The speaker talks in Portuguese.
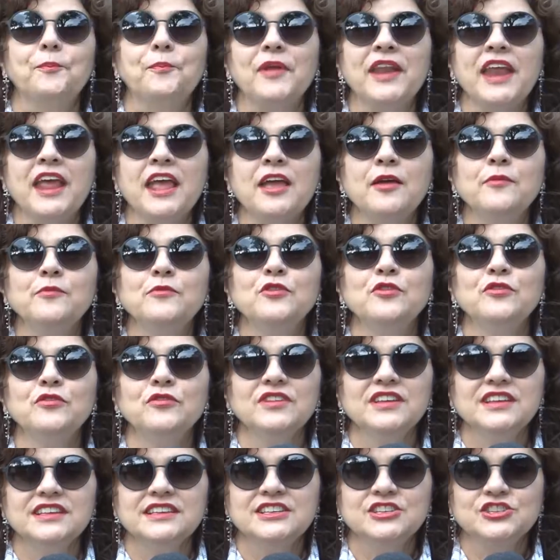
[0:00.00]
Prêmio
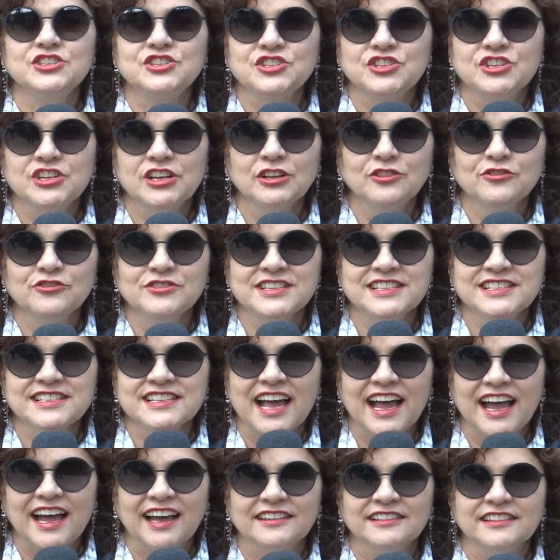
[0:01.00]
Estilo
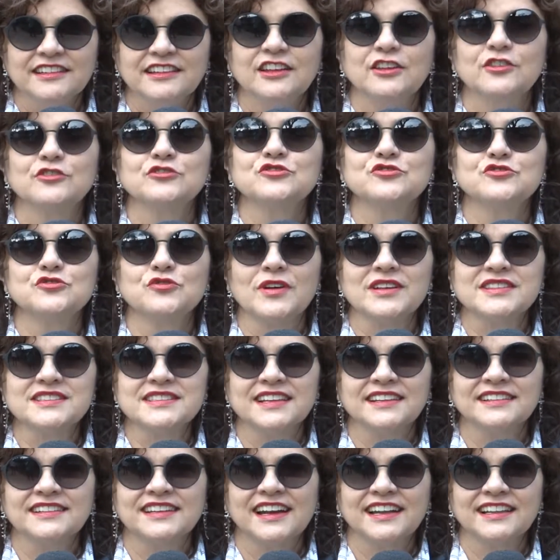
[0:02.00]
Design. Eu sou a
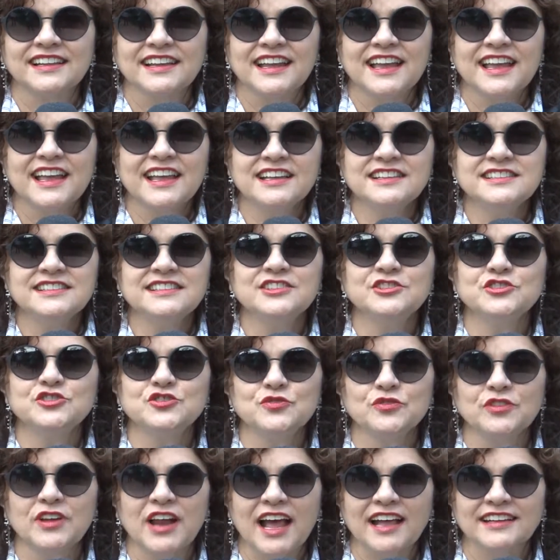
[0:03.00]
Sandra Leise,
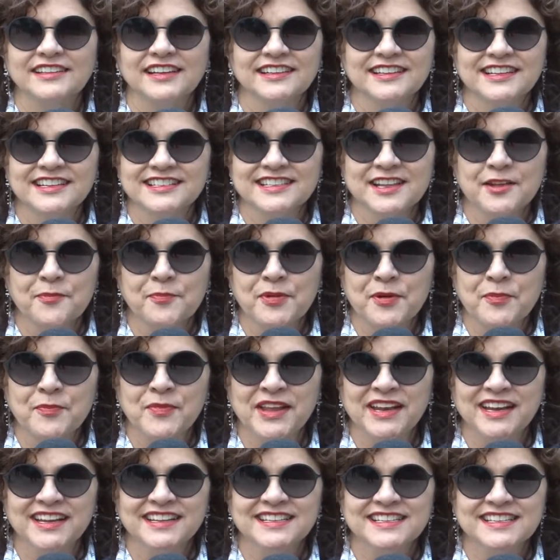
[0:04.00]
jurada desde a
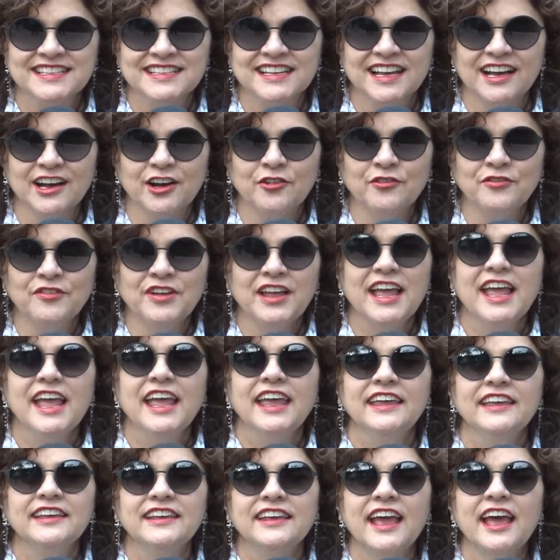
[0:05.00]
primeira edição
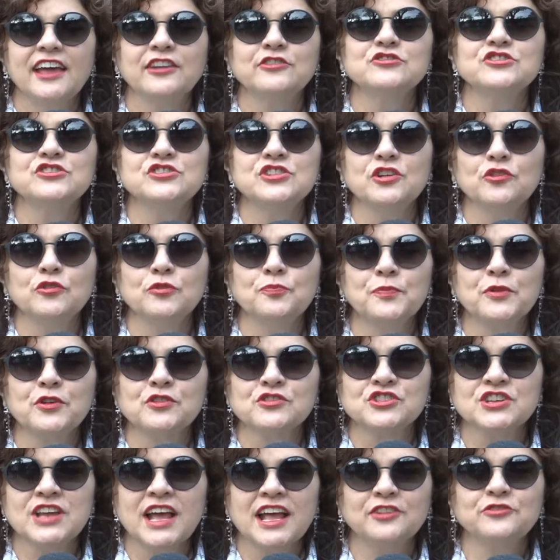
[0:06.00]
e quero o seu
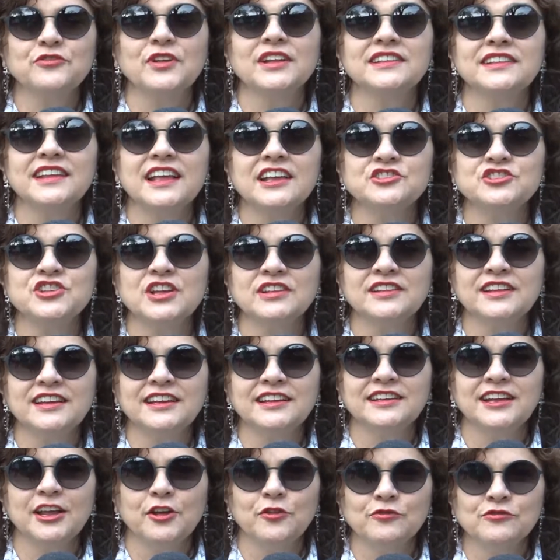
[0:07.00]
projeto até dia
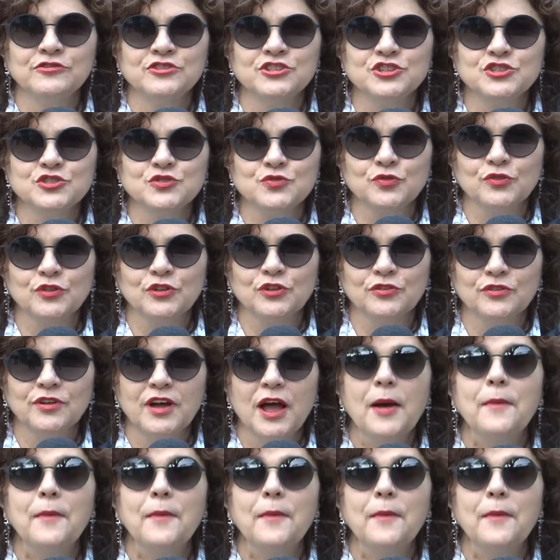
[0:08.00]
31 de julho.